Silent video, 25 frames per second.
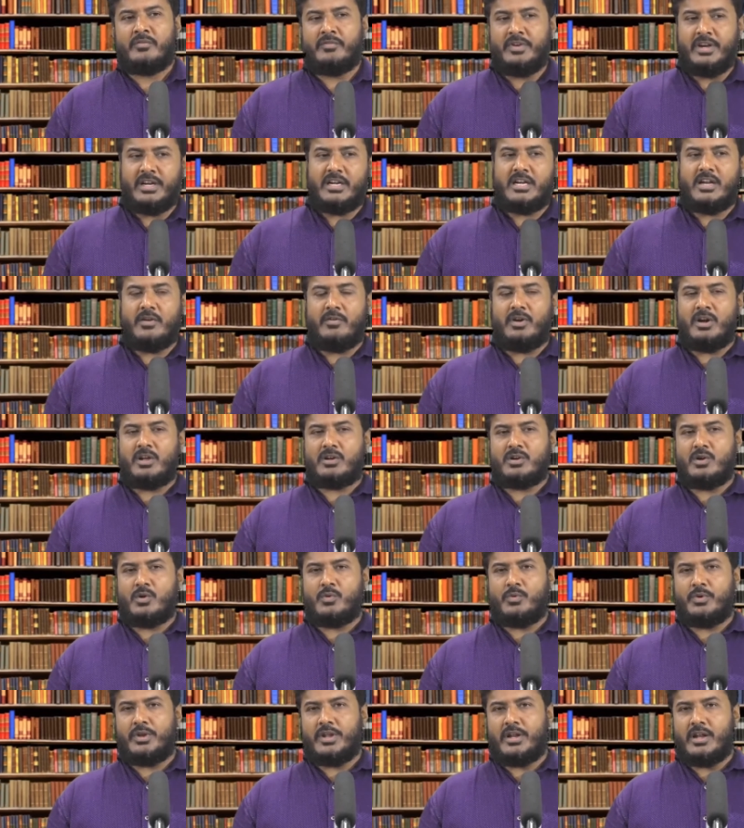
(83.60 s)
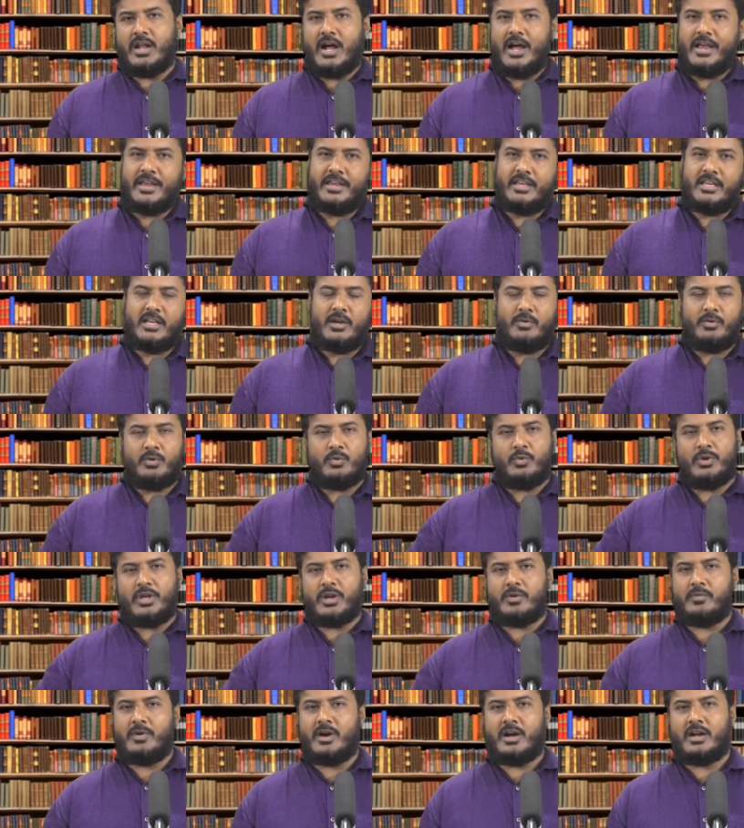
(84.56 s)
வீட்டில் வளர்க்கக்கூடிய நாய் எப்படி
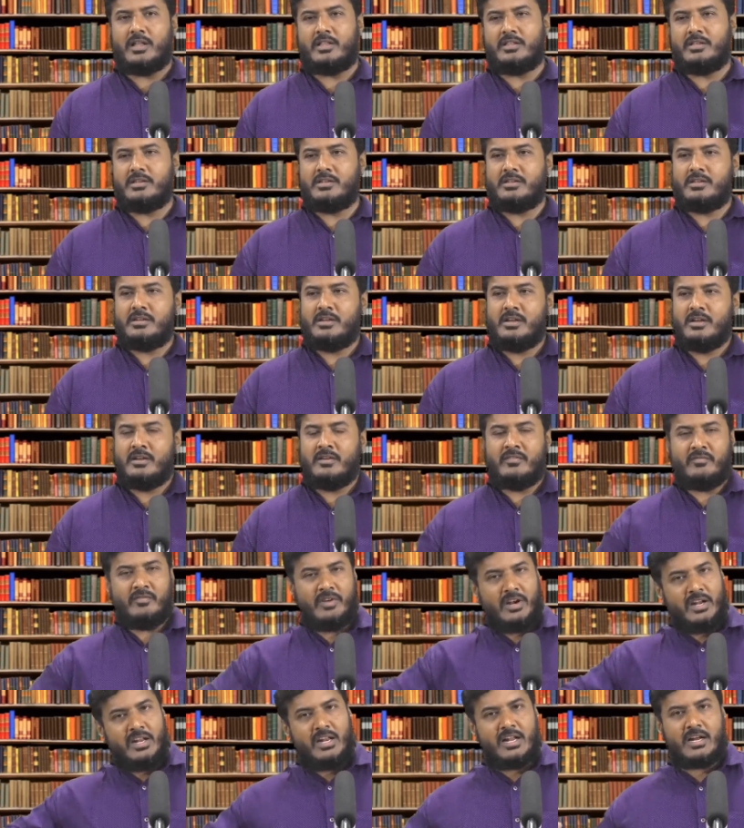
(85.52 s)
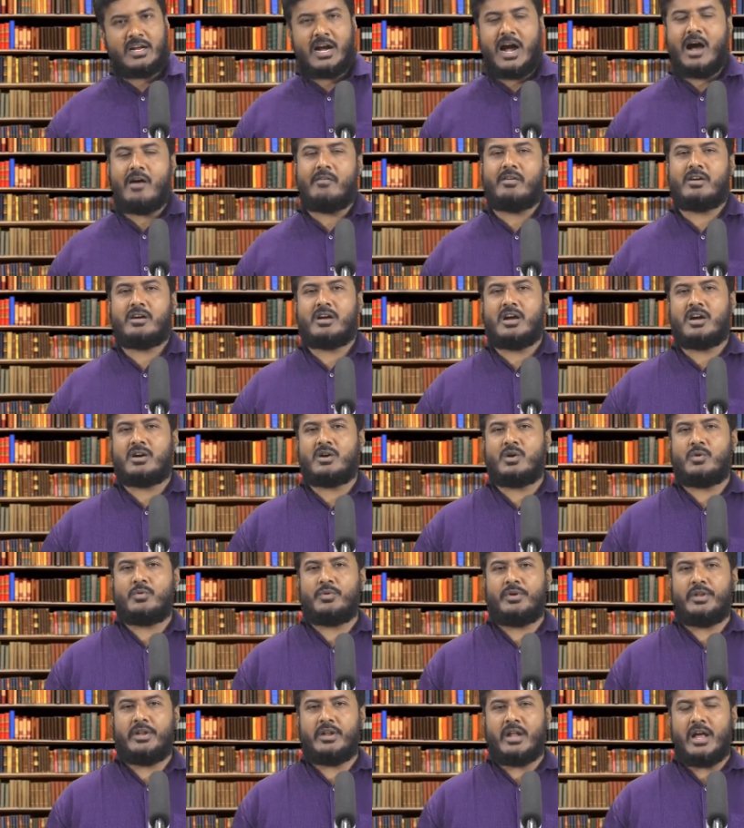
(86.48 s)
உயர்வானது வெளியில்
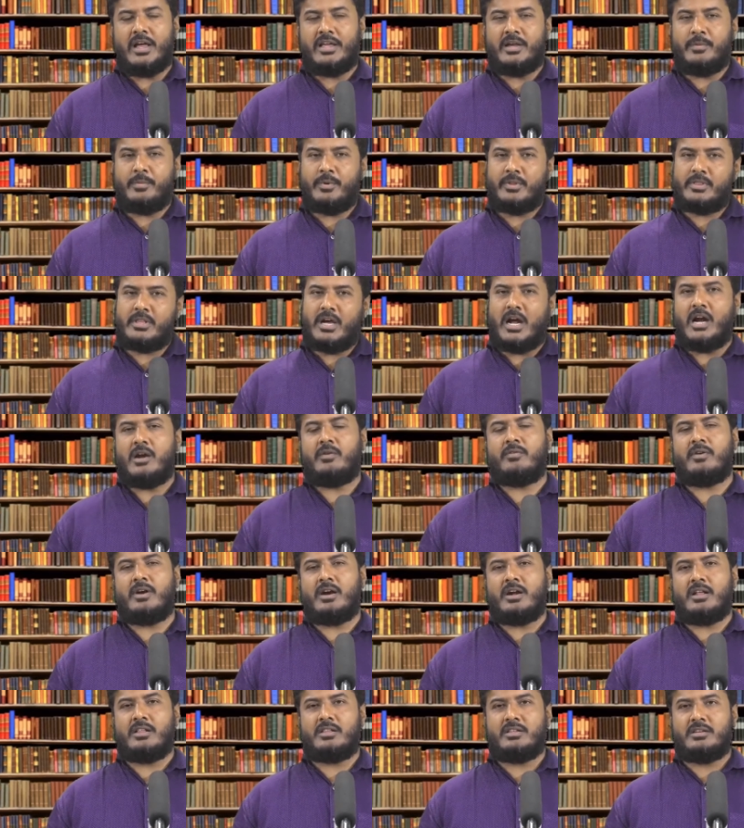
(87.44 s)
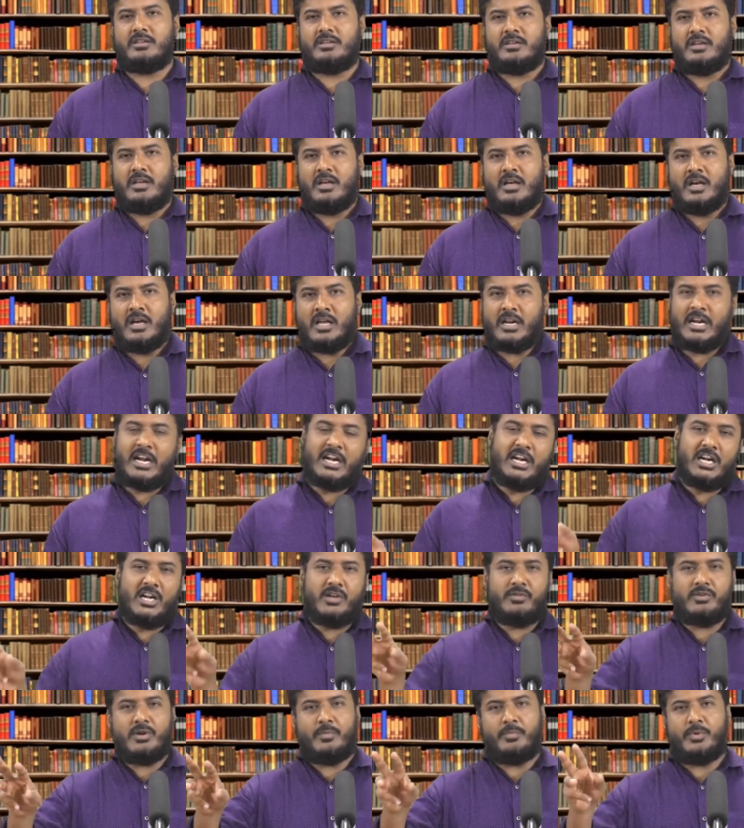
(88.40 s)
காவக்காக்கக்கூடிய நாய் எப்படி தாழ்வானது
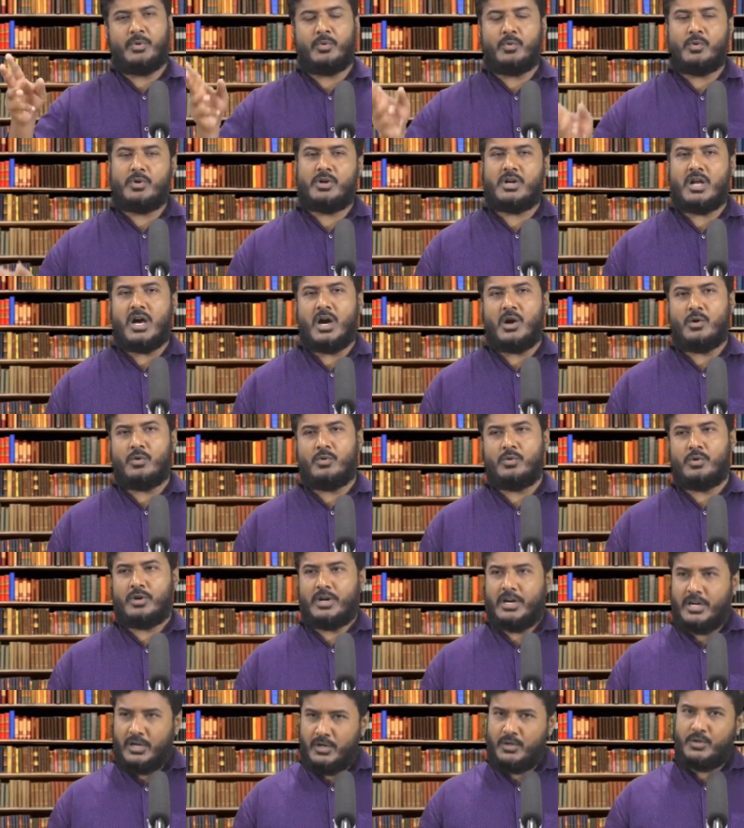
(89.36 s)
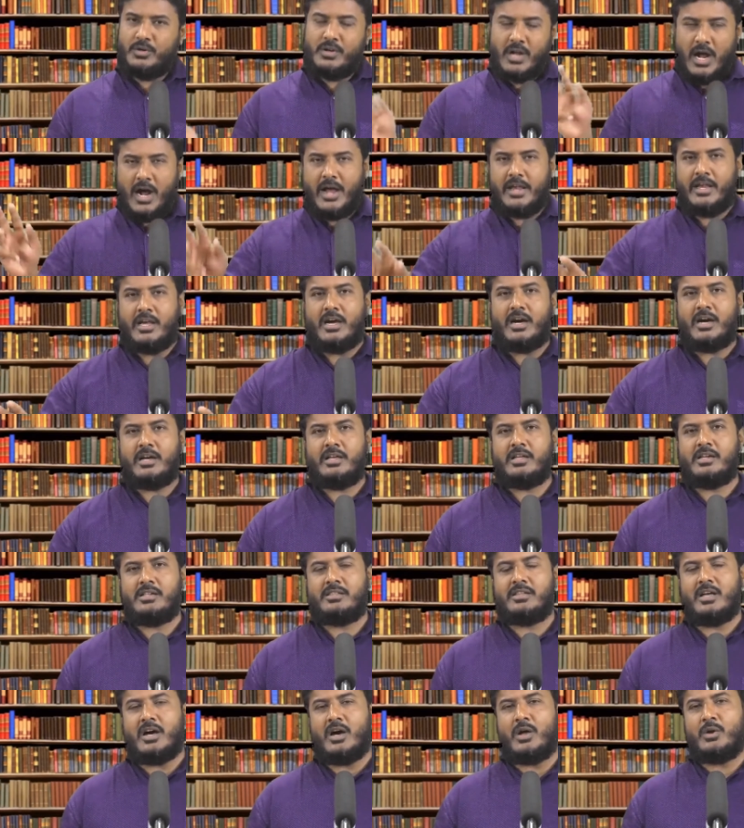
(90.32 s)
ரெண்டும் எப்படி ஒன்றாகும் ரெண்டும் நாயாக
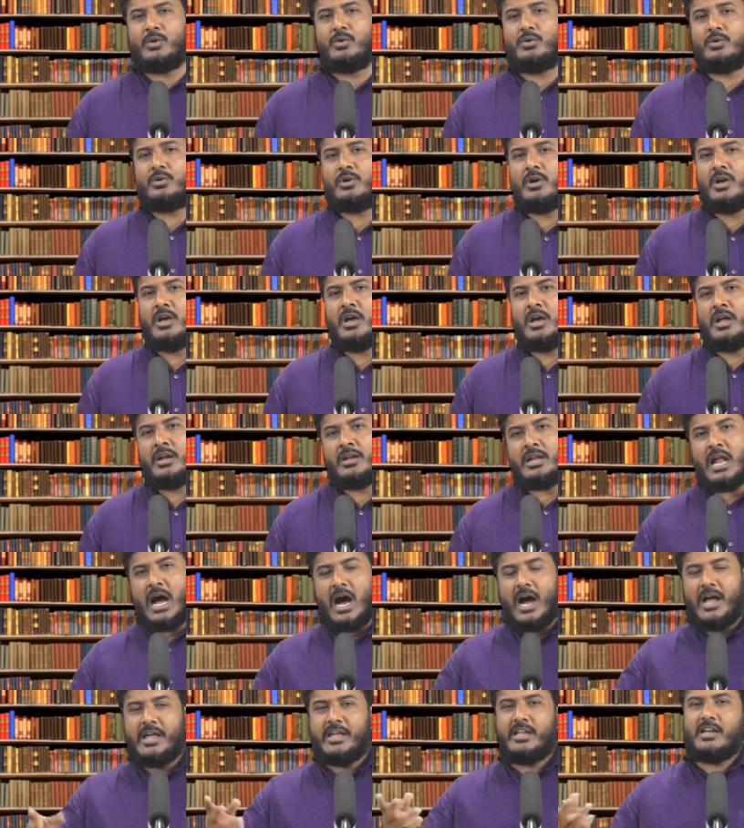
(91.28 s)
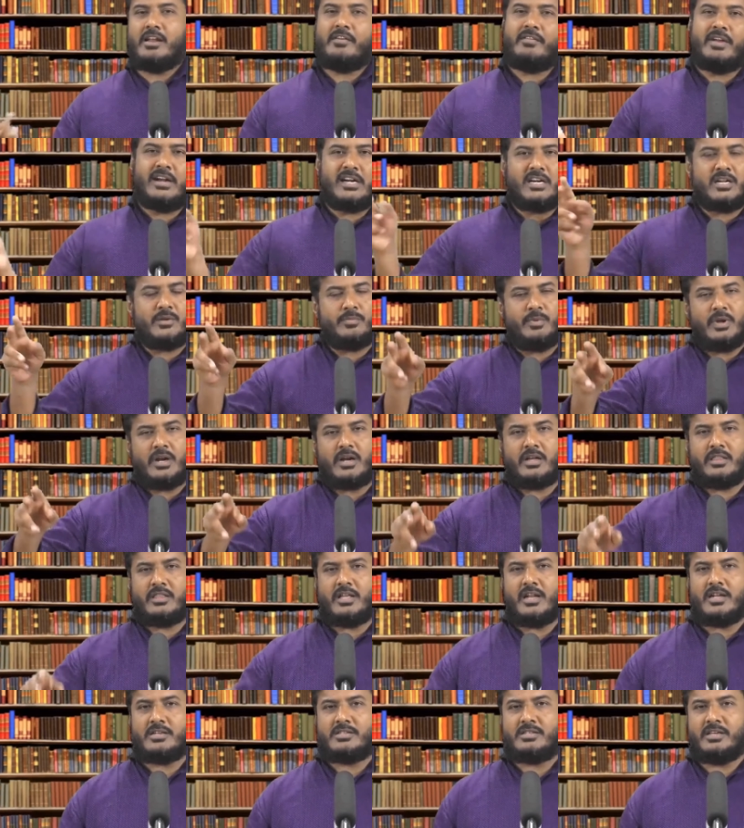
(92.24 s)
இருந்தாலும் நாயில் வேற்றுமை
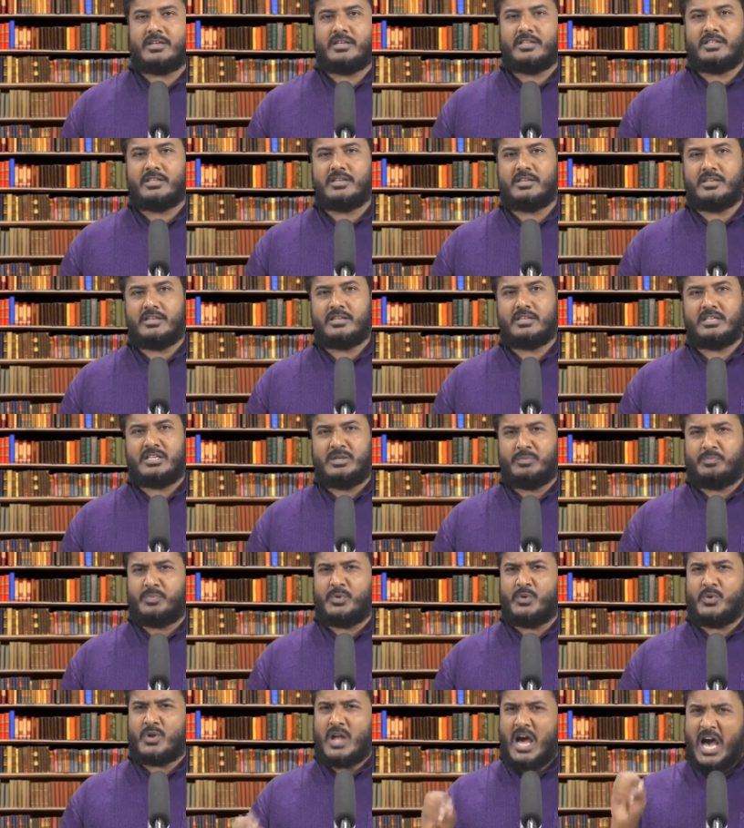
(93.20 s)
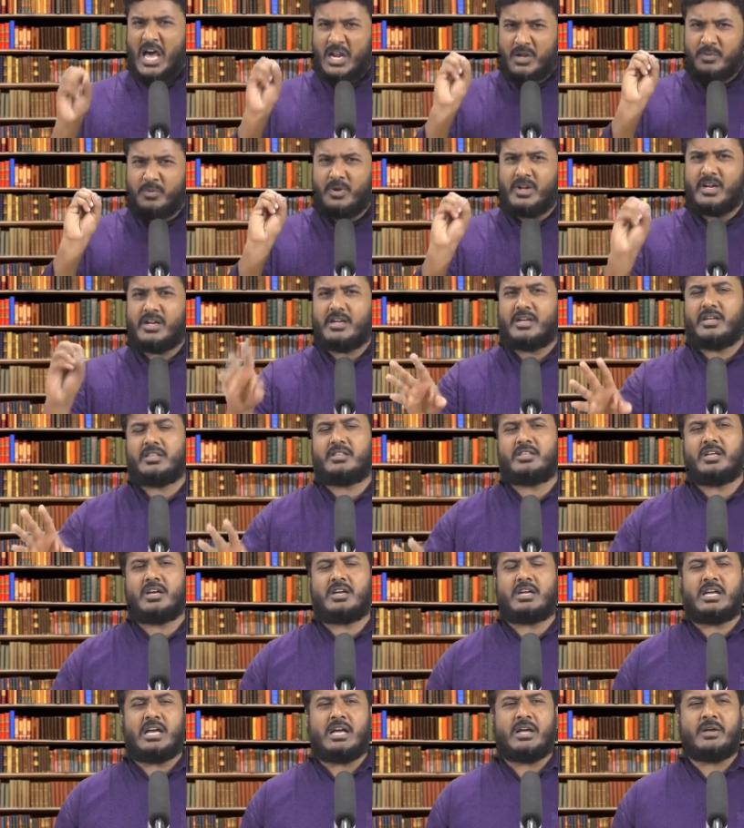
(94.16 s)
இருக்கத்தானே செய்து இப்படி ஒரு
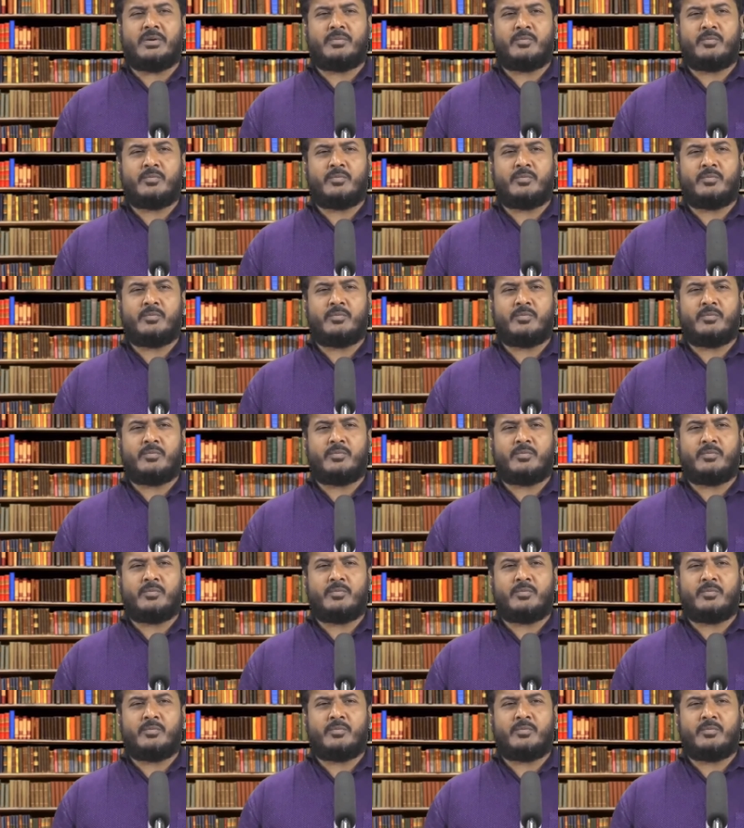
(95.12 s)
அருவருக்கத்தக்க